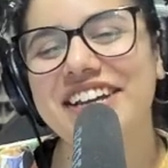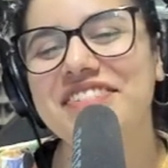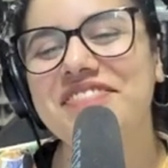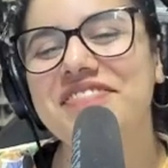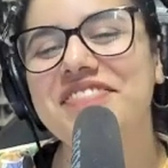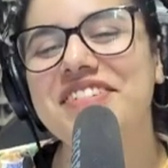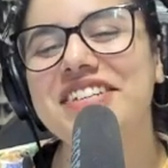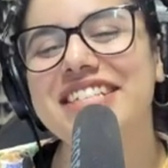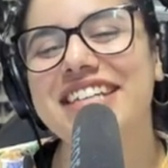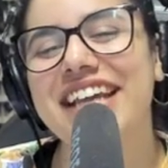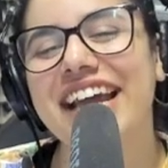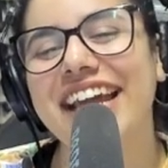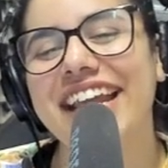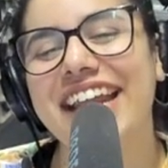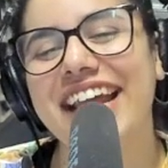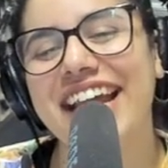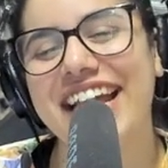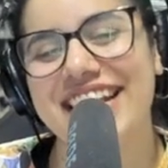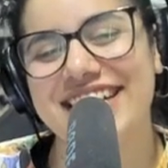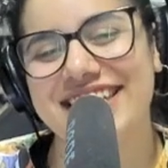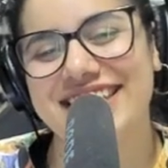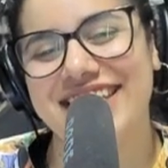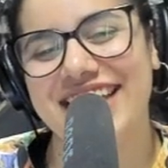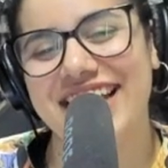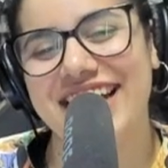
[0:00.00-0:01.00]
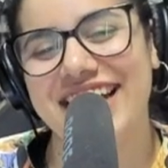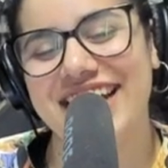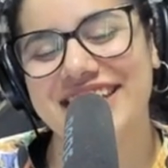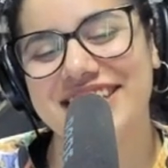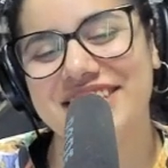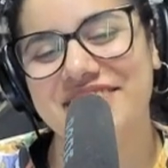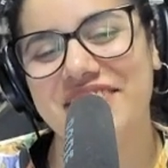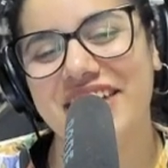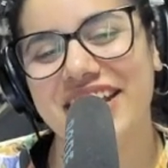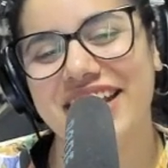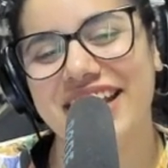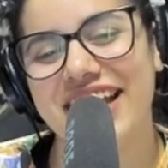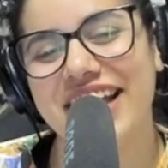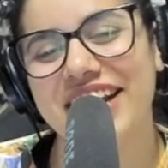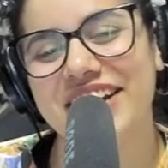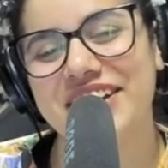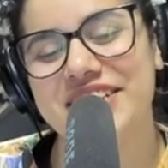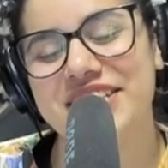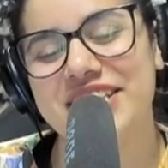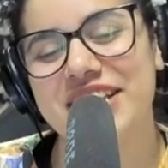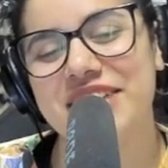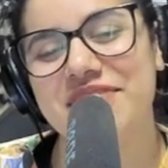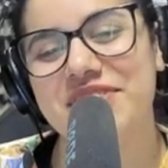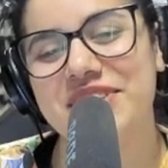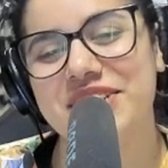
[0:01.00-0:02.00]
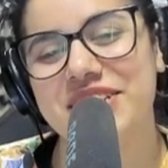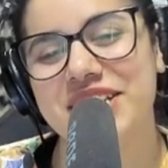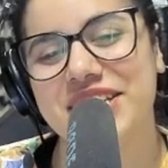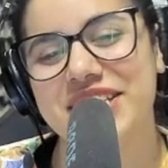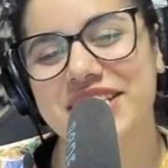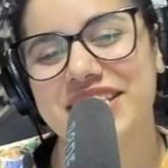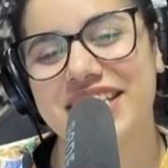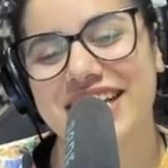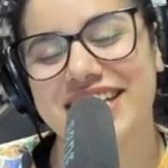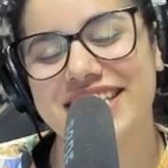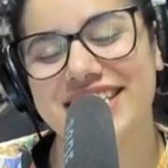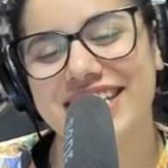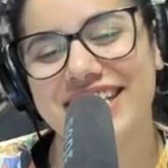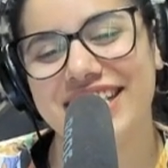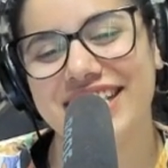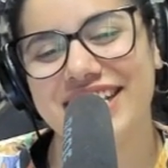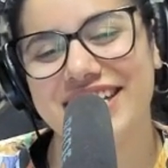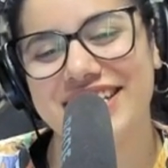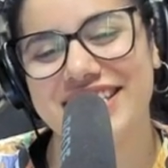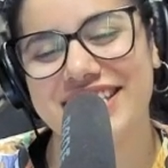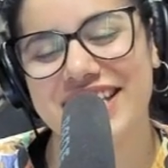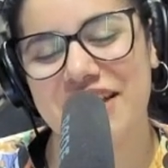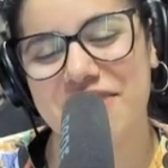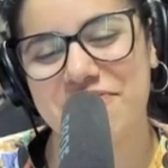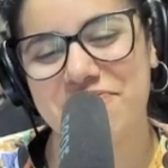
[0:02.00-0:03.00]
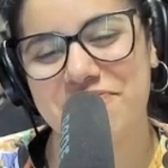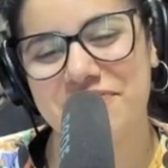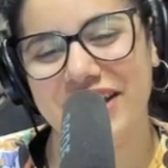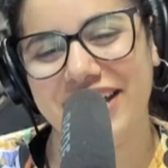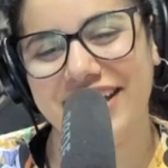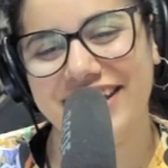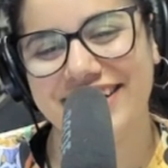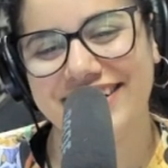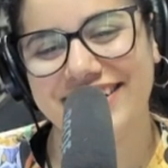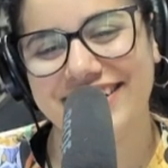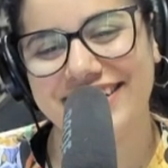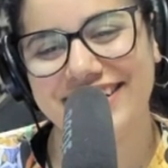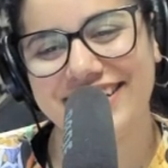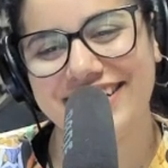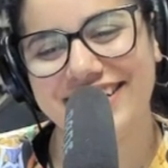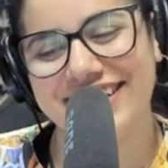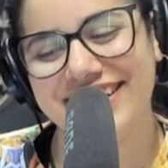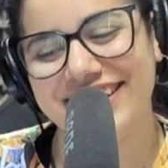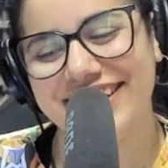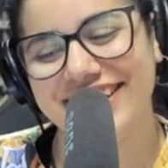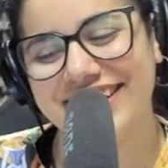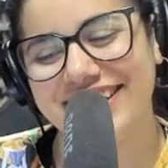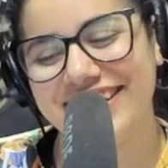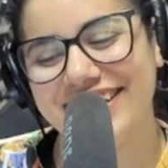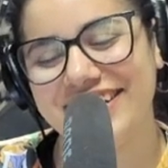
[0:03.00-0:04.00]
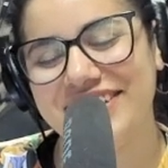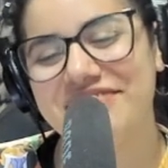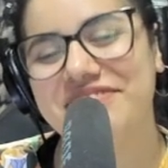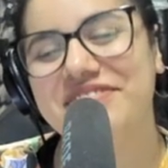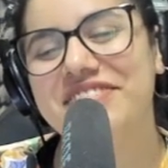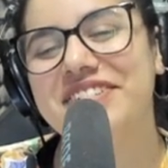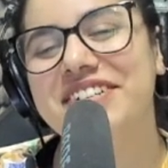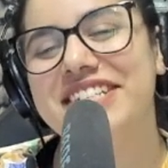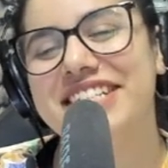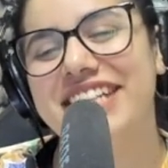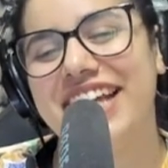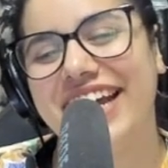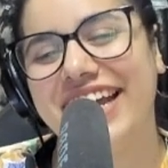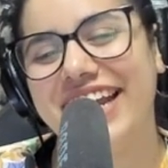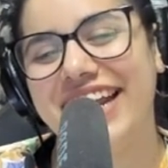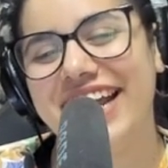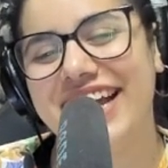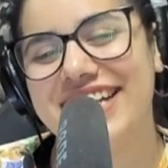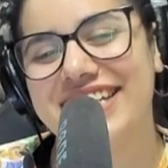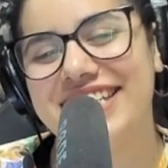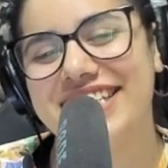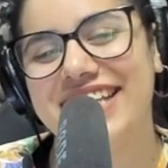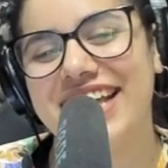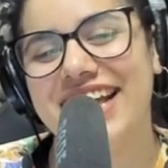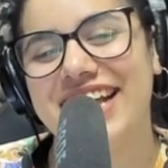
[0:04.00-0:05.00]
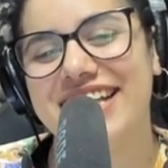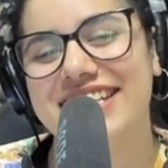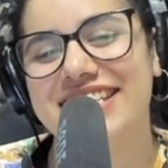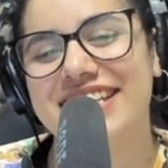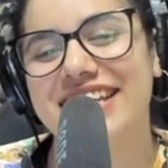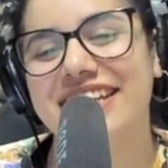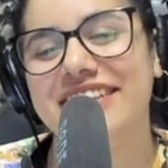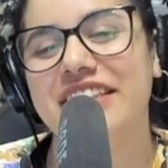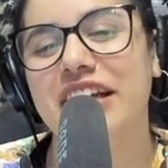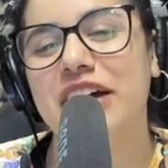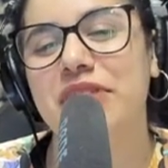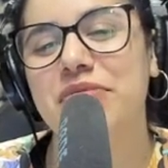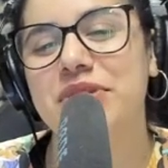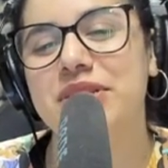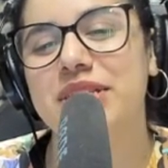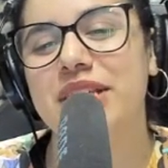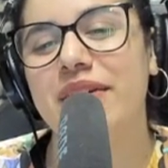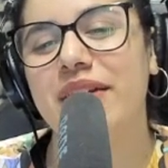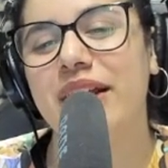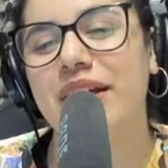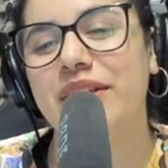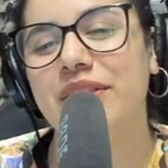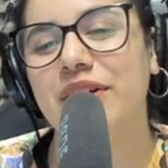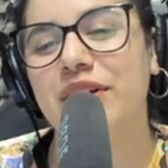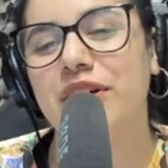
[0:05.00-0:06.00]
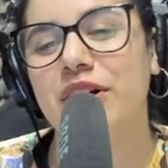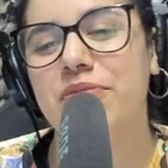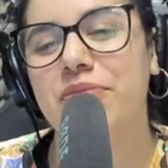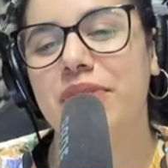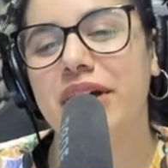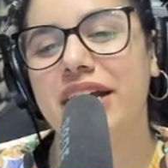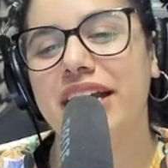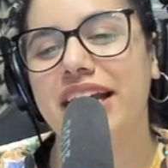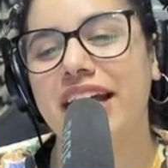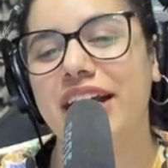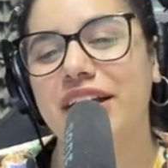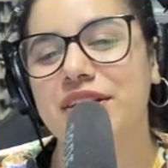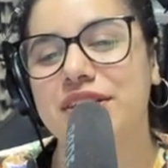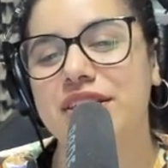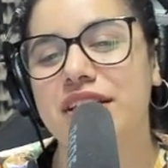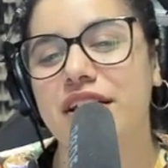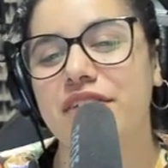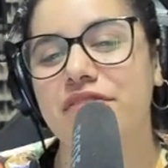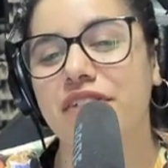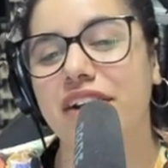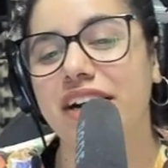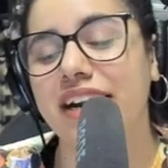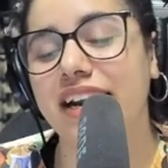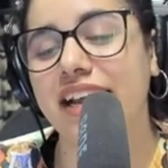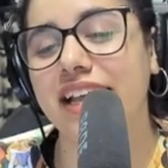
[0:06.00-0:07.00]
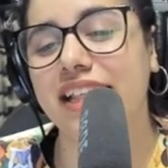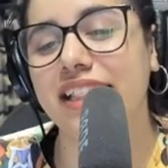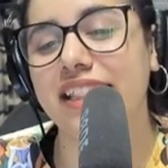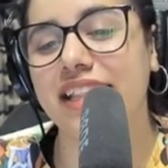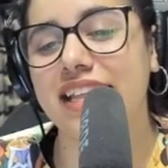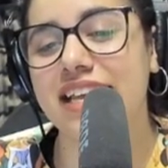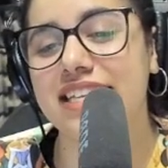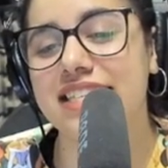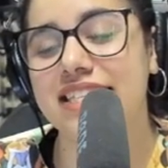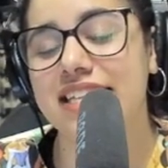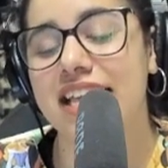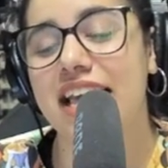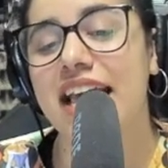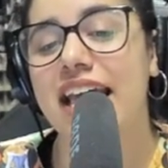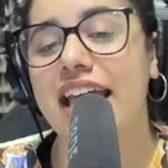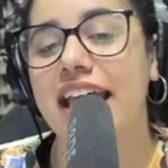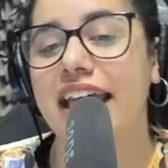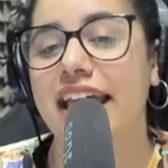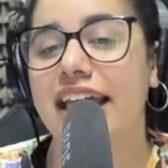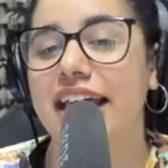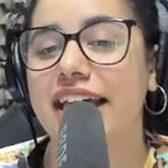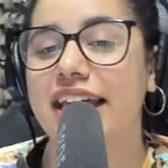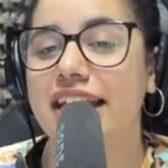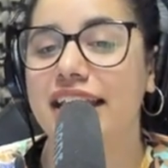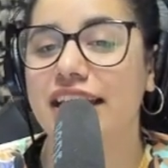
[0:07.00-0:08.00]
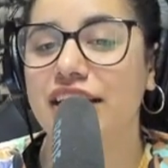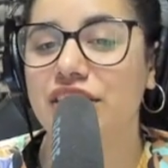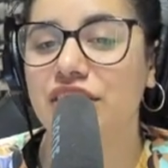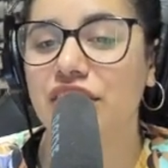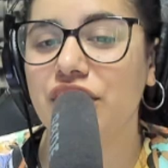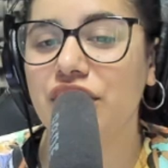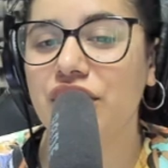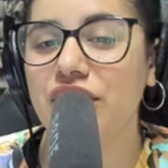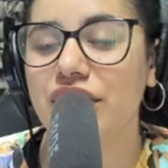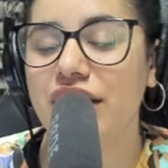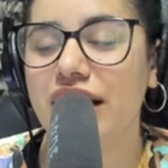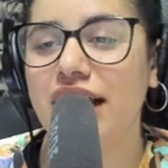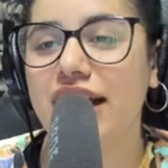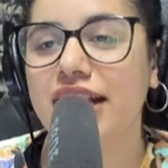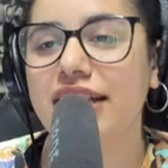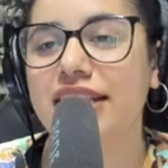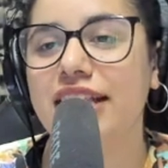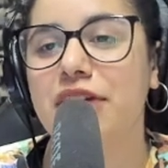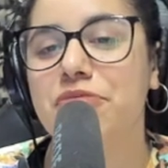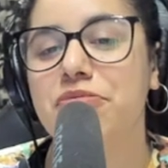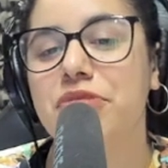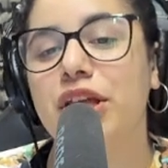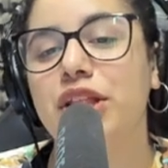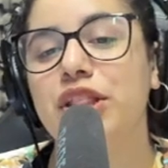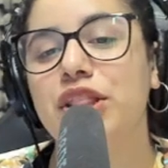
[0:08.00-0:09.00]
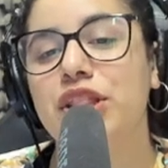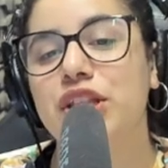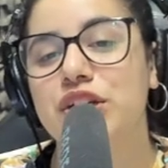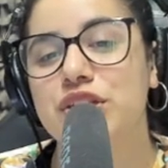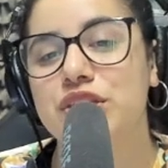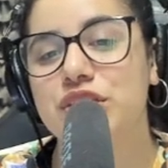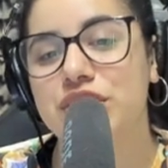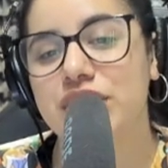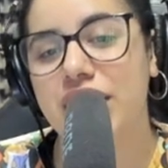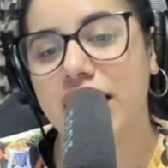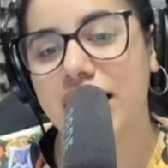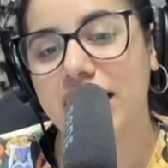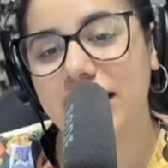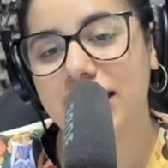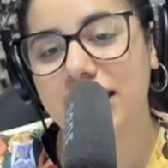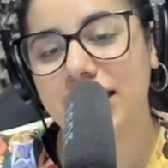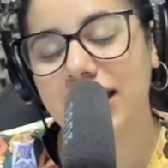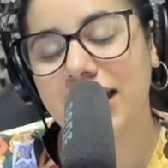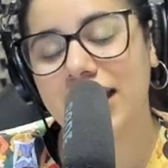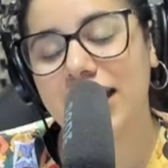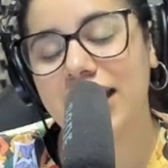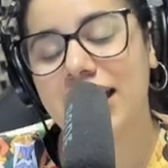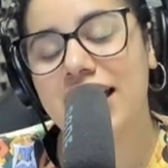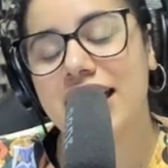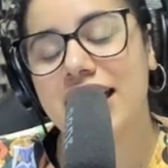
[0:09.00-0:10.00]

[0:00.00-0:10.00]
Muchas gracias, María Rosa, y muchos éxitos. Siempre. Un gran cariño. ¿eh? Muchas gracias. Estábamos hablando con María Rosa Fernández, escritora, también docente,